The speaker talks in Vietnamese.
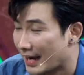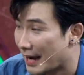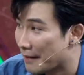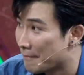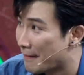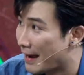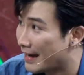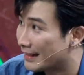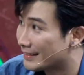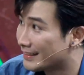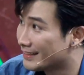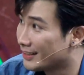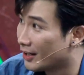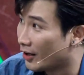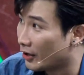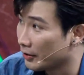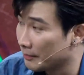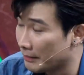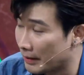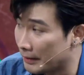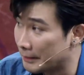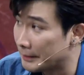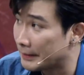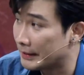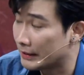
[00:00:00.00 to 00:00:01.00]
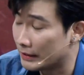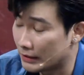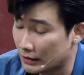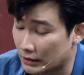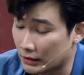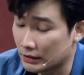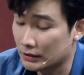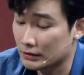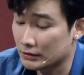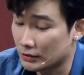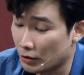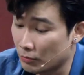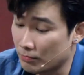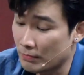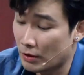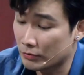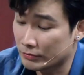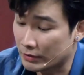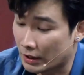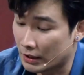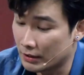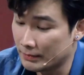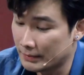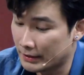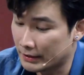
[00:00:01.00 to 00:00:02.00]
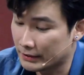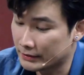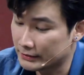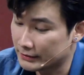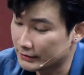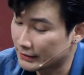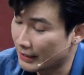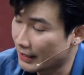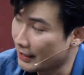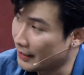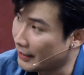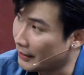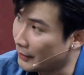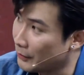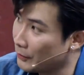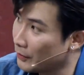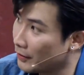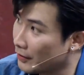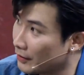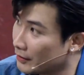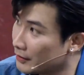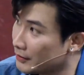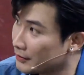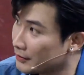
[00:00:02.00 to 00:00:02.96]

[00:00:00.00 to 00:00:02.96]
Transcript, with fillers: Em ăn đến nỗi mà bị ờ, lũng bao tử mà là anh hiểu rồi